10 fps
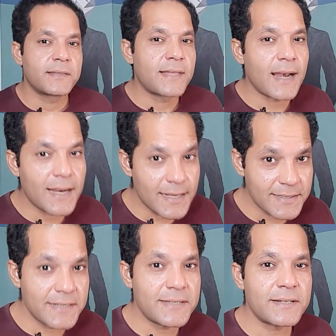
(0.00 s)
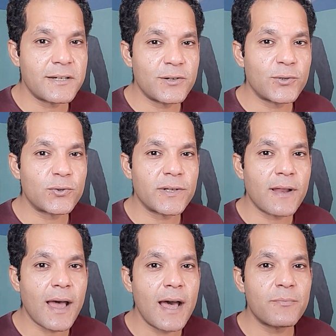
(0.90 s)
دلالات كتير للون
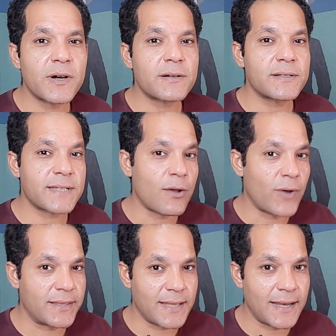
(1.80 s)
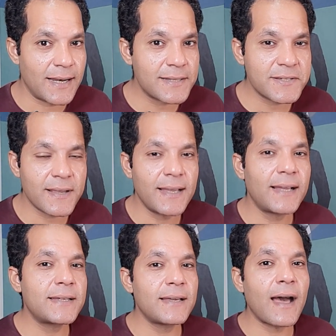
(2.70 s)
الأحمر سواء دلالات
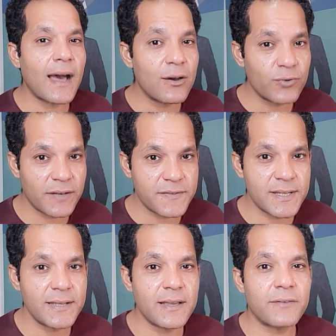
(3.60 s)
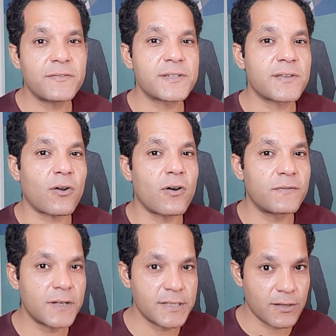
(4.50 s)
صحية أو نفسية في
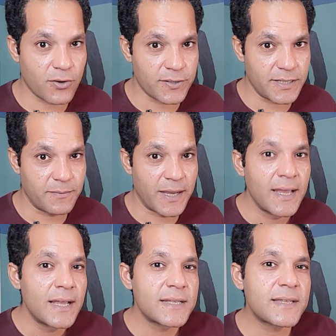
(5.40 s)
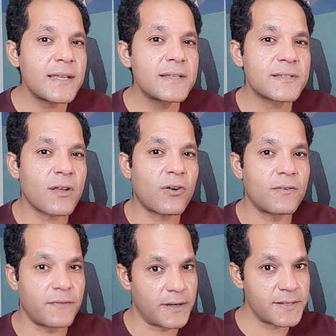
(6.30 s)
الثقافات القديمة زي
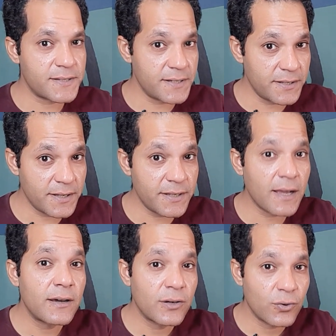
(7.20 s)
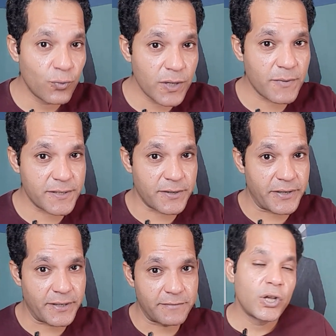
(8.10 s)
الثقافة الصينية
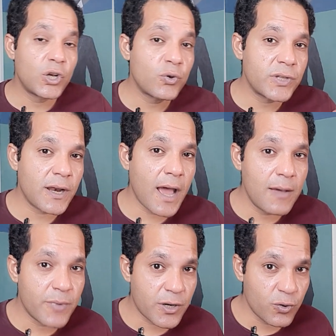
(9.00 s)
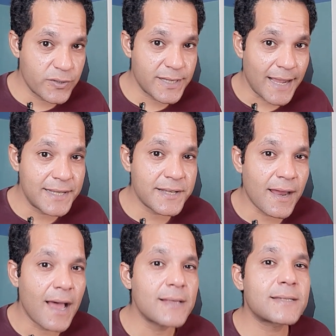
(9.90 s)
والمصرية اللون الأحمر لون سعيد
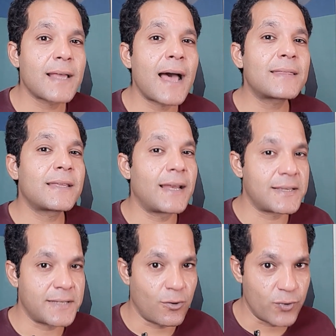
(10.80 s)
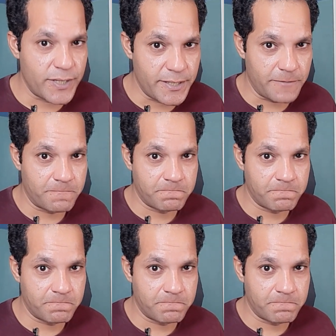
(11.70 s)
الحظ عند الأسيويين